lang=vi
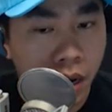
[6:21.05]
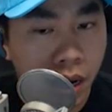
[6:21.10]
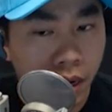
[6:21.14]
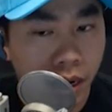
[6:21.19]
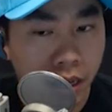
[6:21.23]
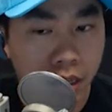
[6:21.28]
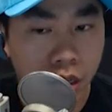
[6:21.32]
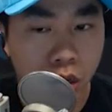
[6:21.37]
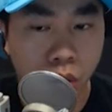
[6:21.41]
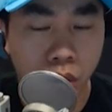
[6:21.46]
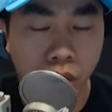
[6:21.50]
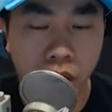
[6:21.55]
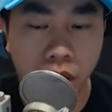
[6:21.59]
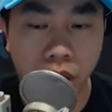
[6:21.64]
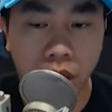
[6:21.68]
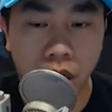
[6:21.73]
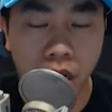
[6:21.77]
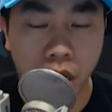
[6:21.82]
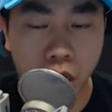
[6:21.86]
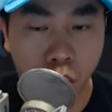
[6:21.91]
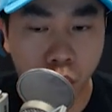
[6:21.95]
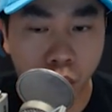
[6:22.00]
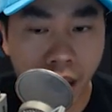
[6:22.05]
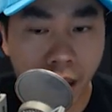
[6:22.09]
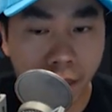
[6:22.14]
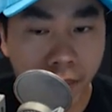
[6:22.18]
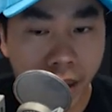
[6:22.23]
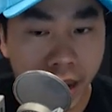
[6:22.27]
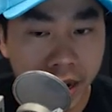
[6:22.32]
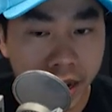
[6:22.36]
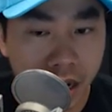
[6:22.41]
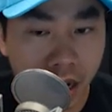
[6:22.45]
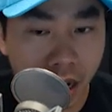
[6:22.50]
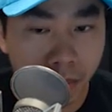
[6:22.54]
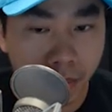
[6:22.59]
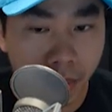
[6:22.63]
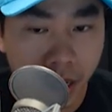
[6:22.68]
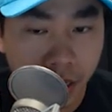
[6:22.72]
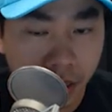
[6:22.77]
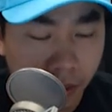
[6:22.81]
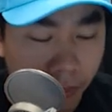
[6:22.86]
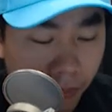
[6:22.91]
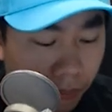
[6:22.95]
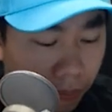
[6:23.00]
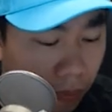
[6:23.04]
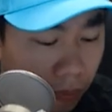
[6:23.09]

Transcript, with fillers: rất là nhiều người hiểu lầm anh Elon Musk